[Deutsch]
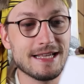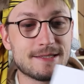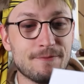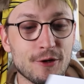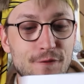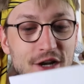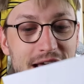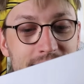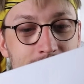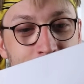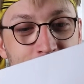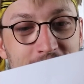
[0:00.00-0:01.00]
es wird von
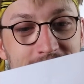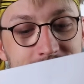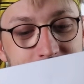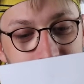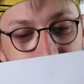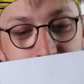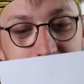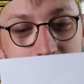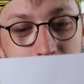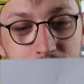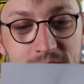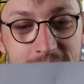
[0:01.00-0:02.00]
einem weiteren
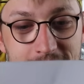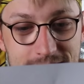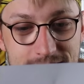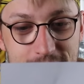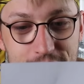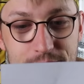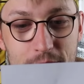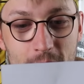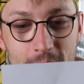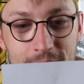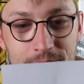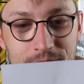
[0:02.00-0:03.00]
VIP-Gast
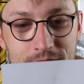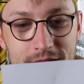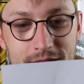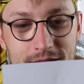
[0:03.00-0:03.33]
gesprochen.